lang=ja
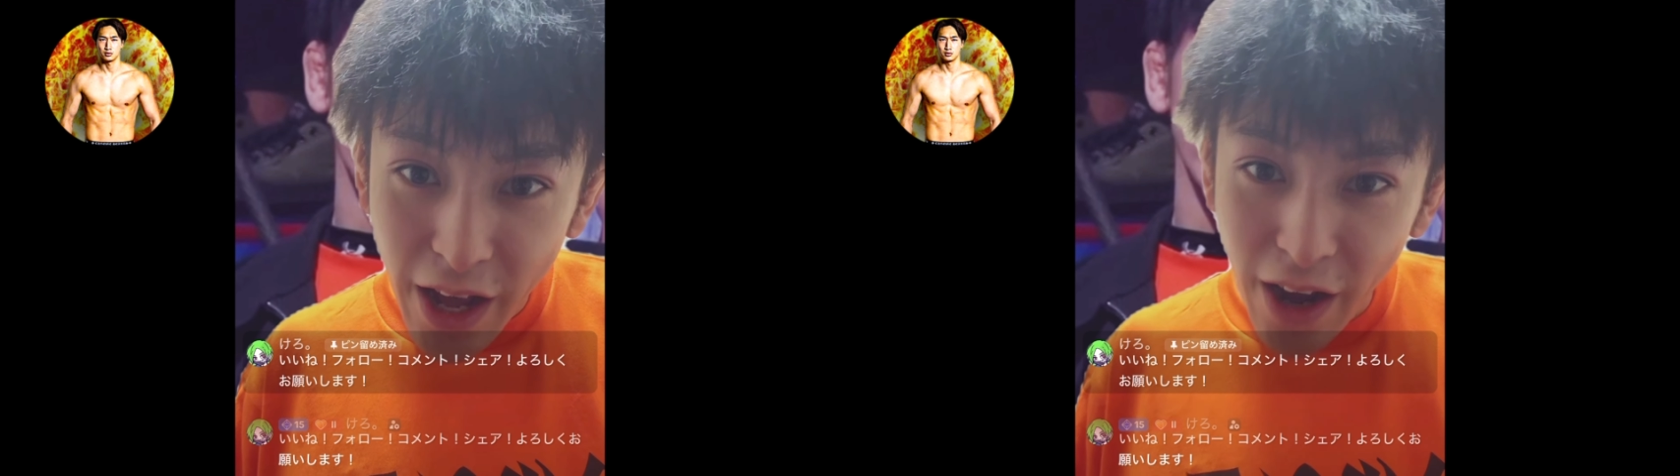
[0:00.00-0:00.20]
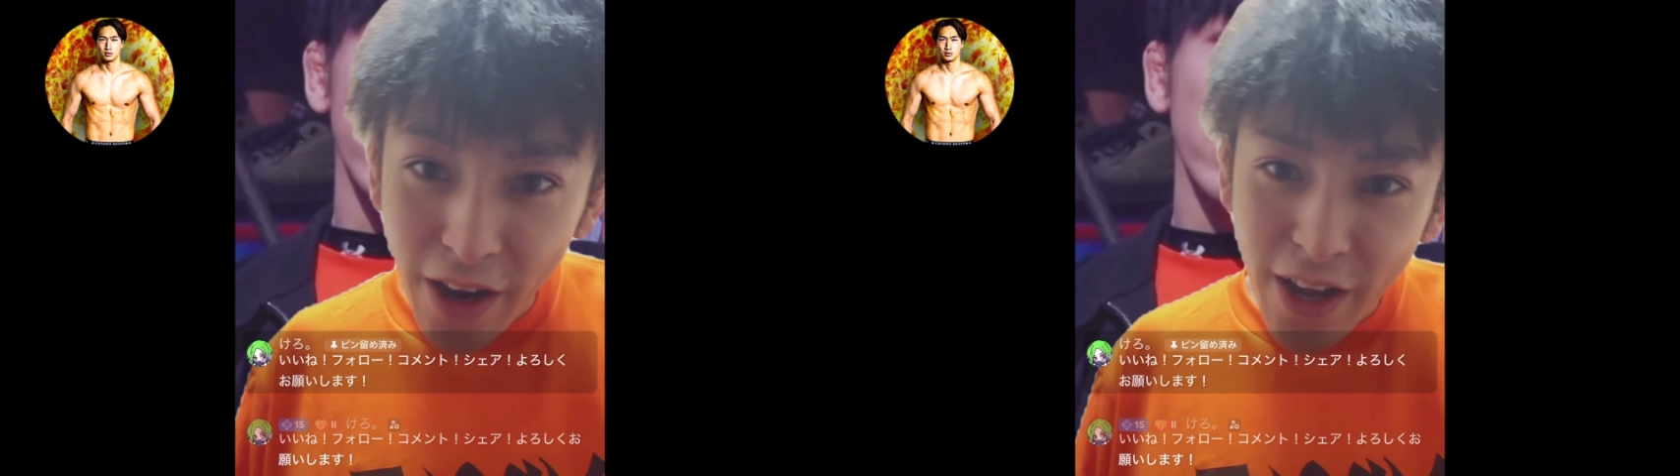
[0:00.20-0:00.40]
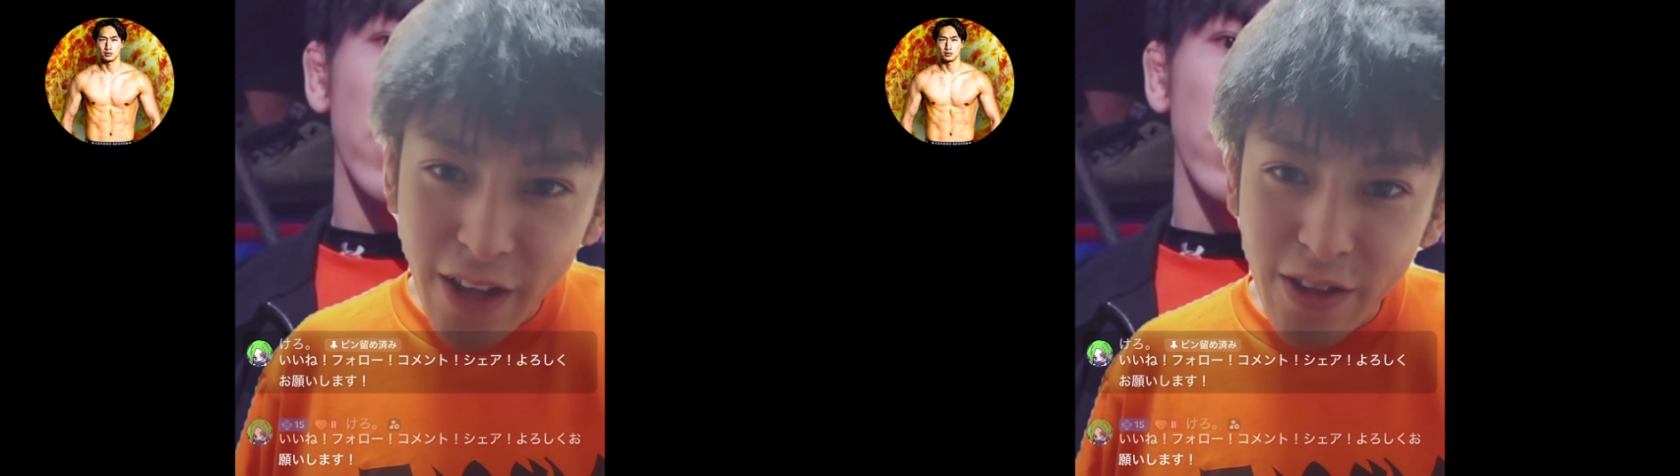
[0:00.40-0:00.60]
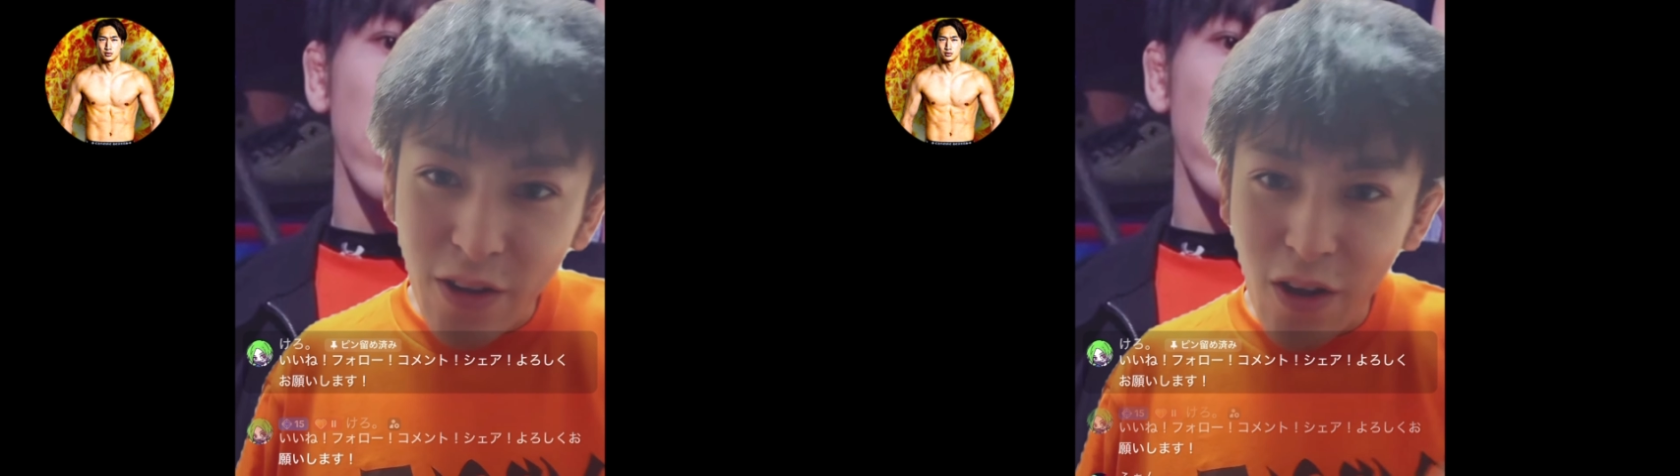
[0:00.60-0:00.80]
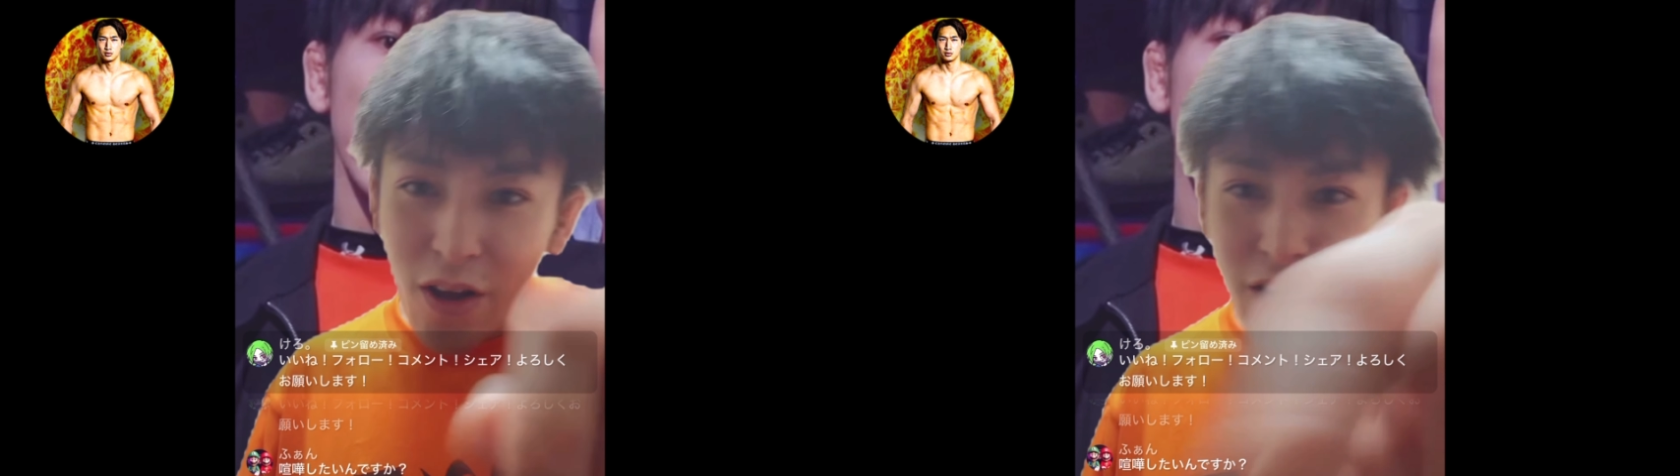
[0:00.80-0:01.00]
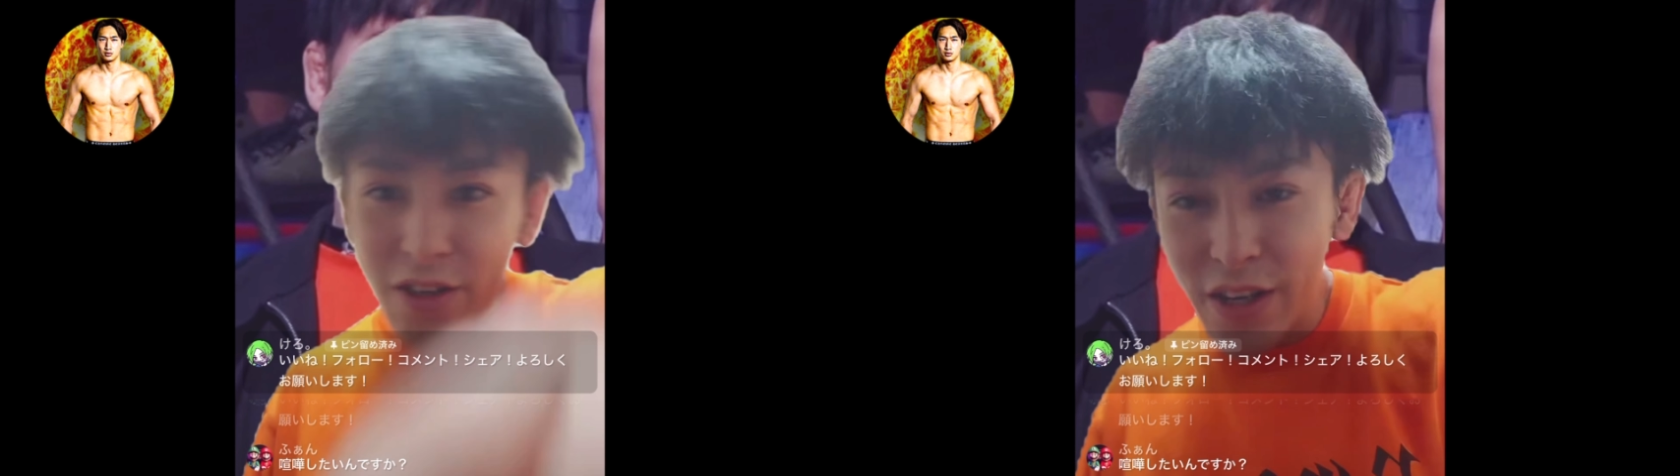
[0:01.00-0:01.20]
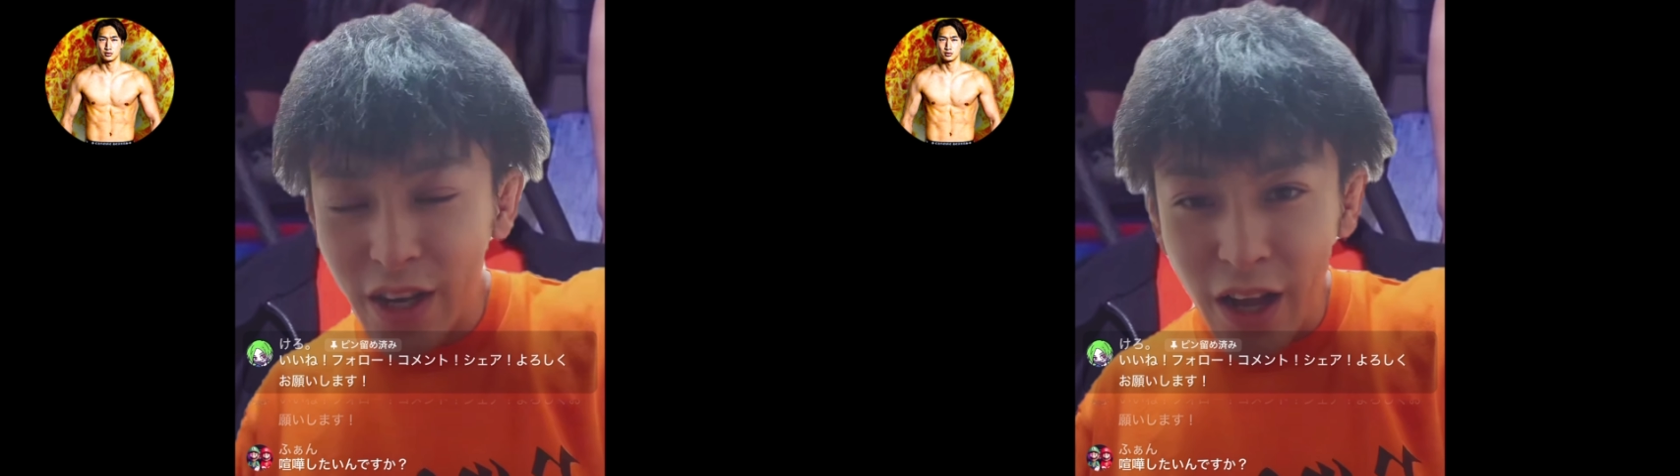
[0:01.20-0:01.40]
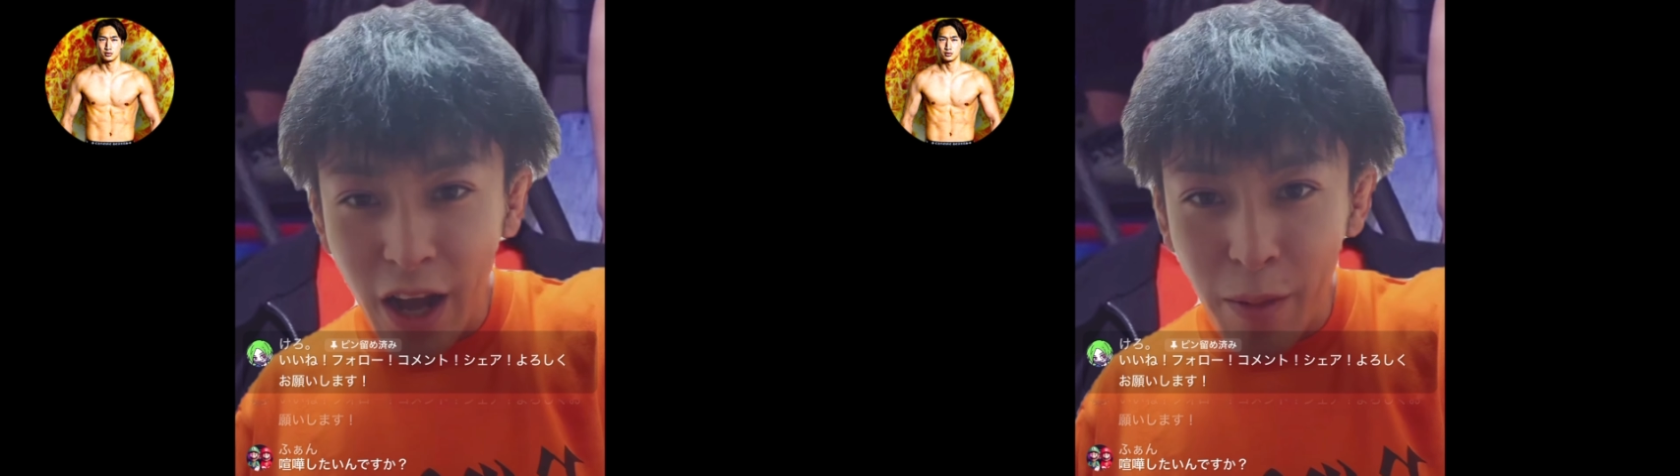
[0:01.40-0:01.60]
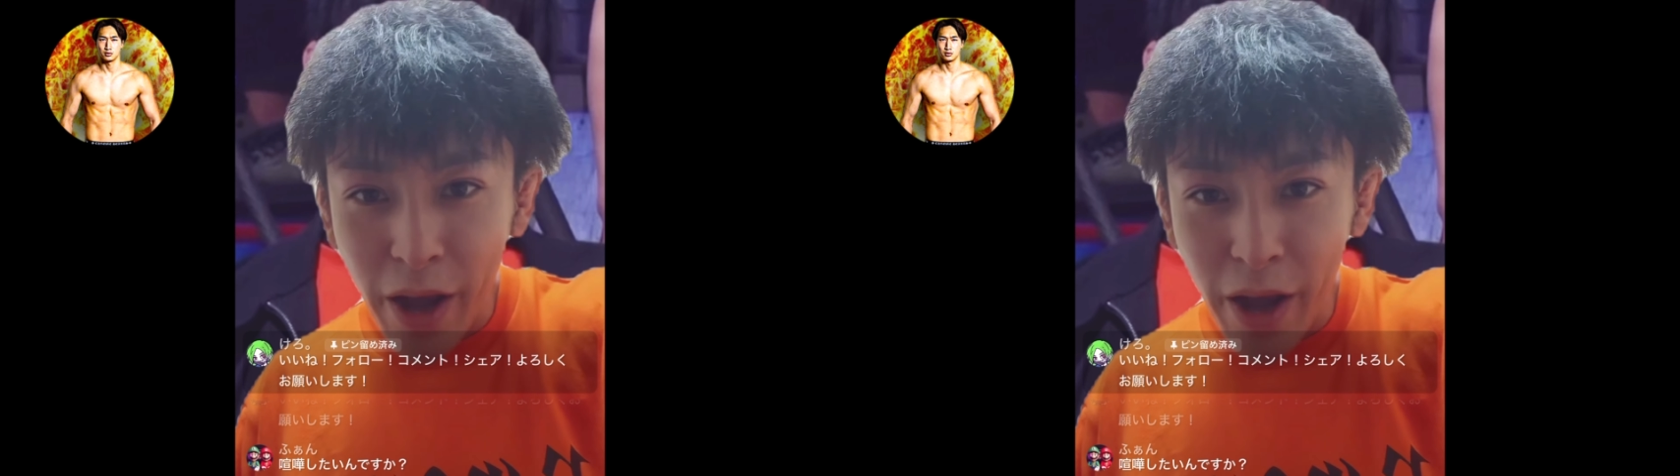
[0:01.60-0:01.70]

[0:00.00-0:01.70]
ありがとう。クーがな、